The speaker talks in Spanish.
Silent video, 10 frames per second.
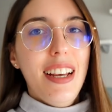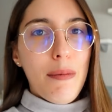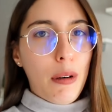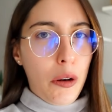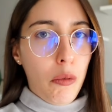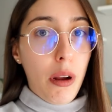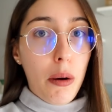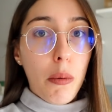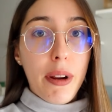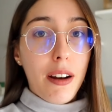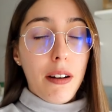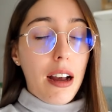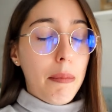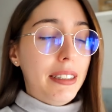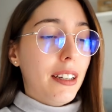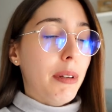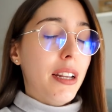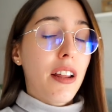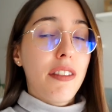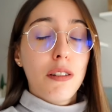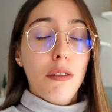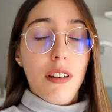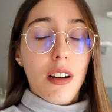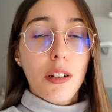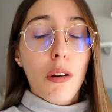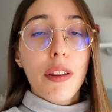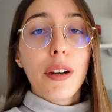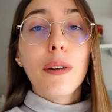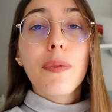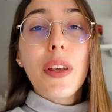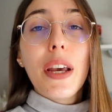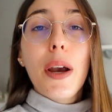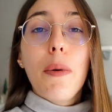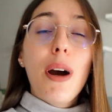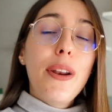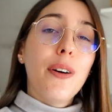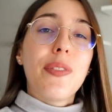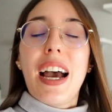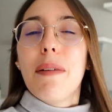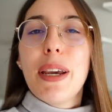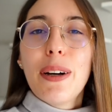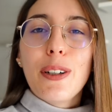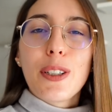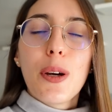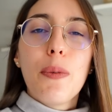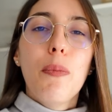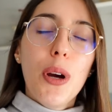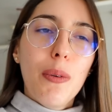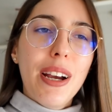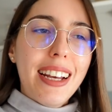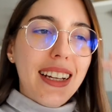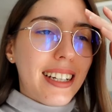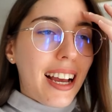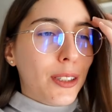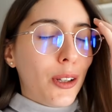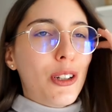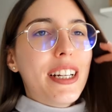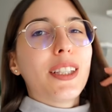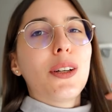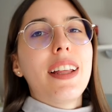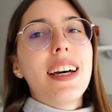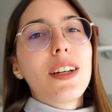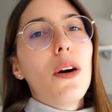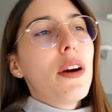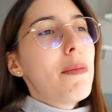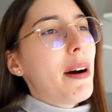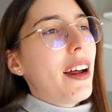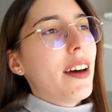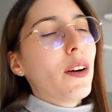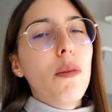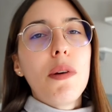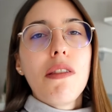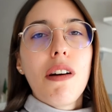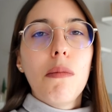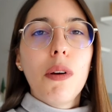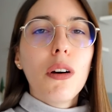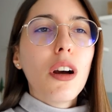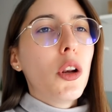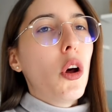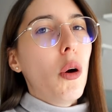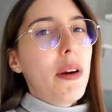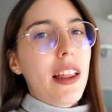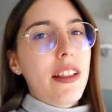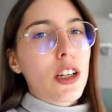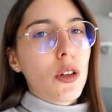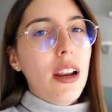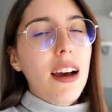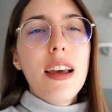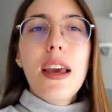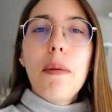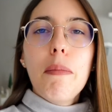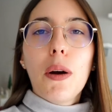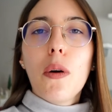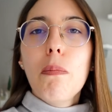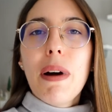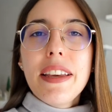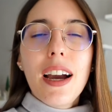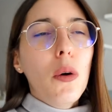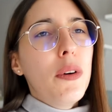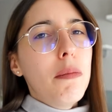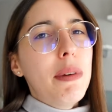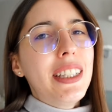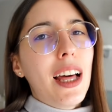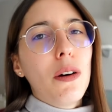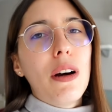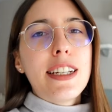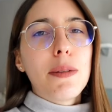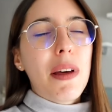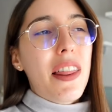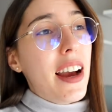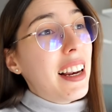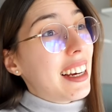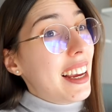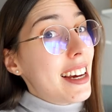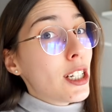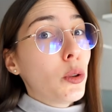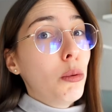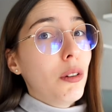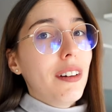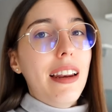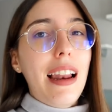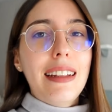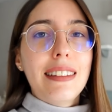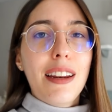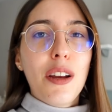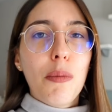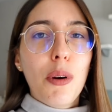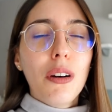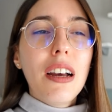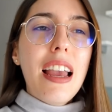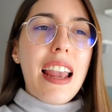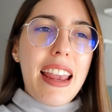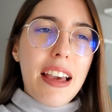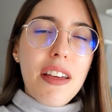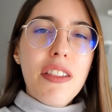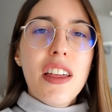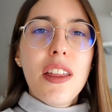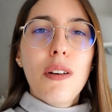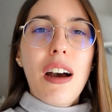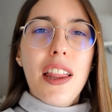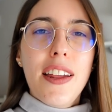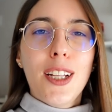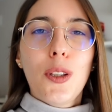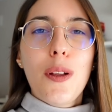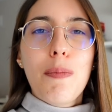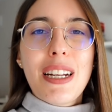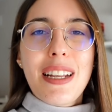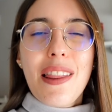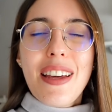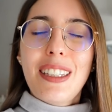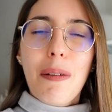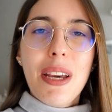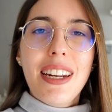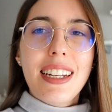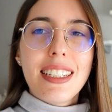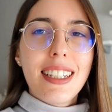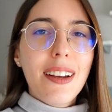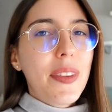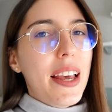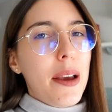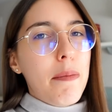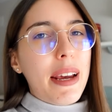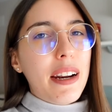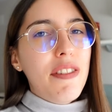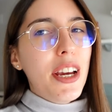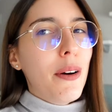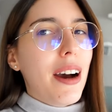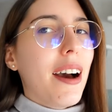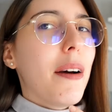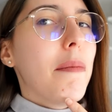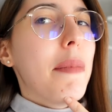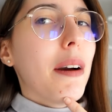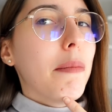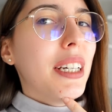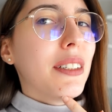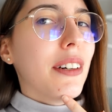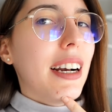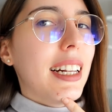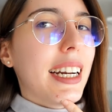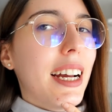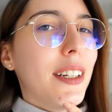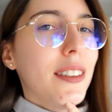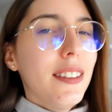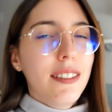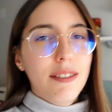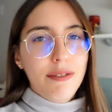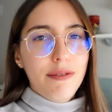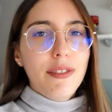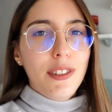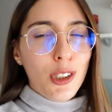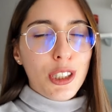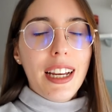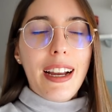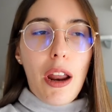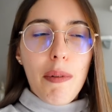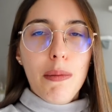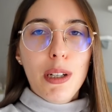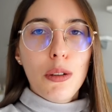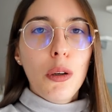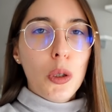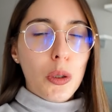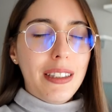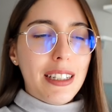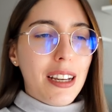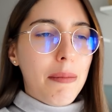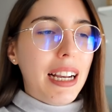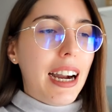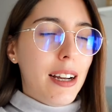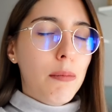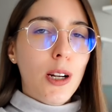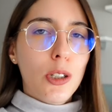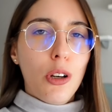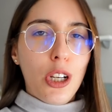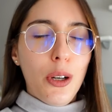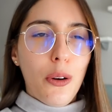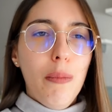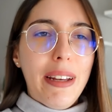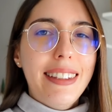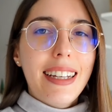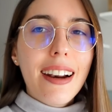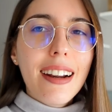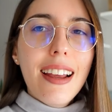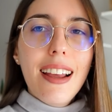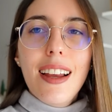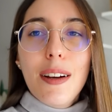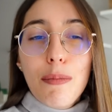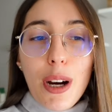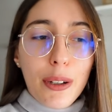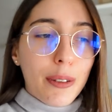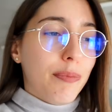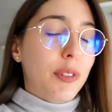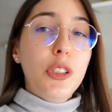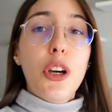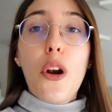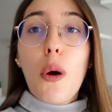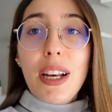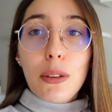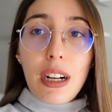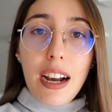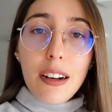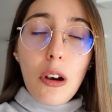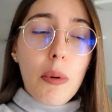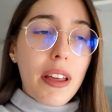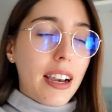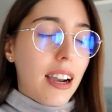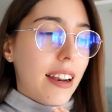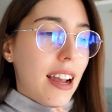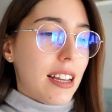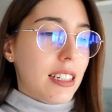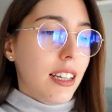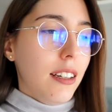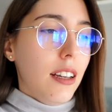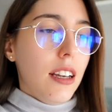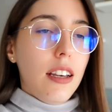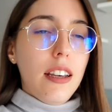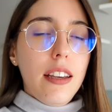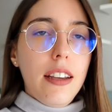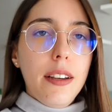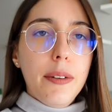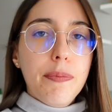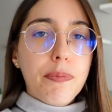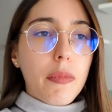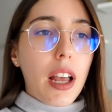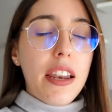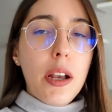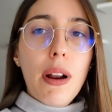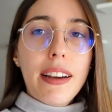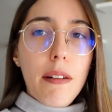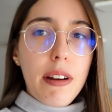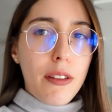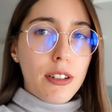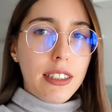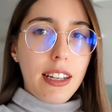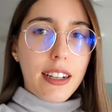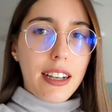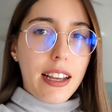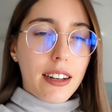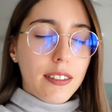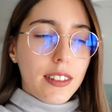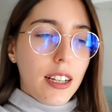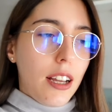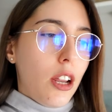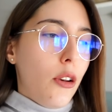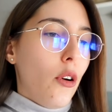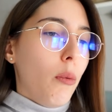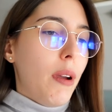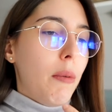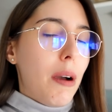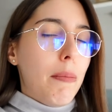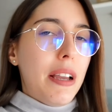porque no voy a volver a, meterme en ese ascensor, así os lo digo. Bueno, amigos, muy buenas a todos y a todas. Hoy para dar comienzo al blog no lo voy a hacer sola, me acompaña un invitado especial que ya estuvo en el anterior blog y ha decidido hacer acto de presencia también en este. Me refiero a mi amigo El Grano. Yo sé que lo habéis visto incluso antes que mi cara, por eso lo quiero comentar. Bueno, yo no lo voy a tocar, lo voy a dejar así y al igual que ha venido se tiene que ir no me voy a